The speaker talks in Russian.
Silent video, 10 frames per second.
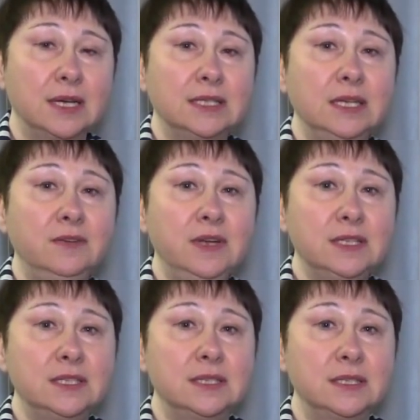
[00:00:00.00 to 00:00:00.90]
когда
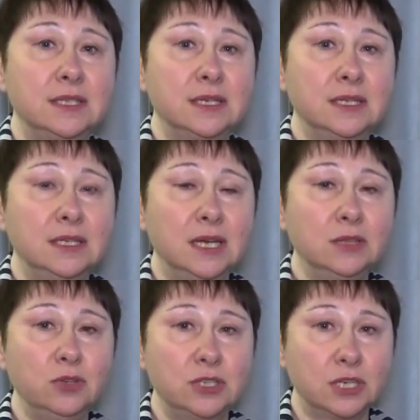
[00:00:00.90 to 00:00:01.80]
рефлексы со стороны,
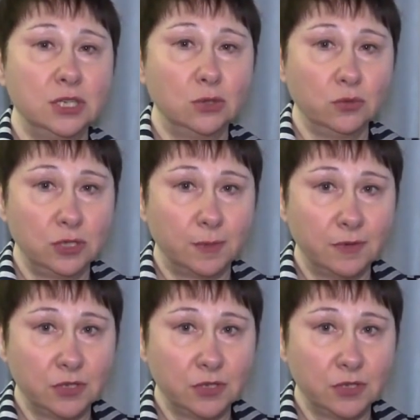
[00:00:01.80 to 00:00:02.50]
на одной стороне туловища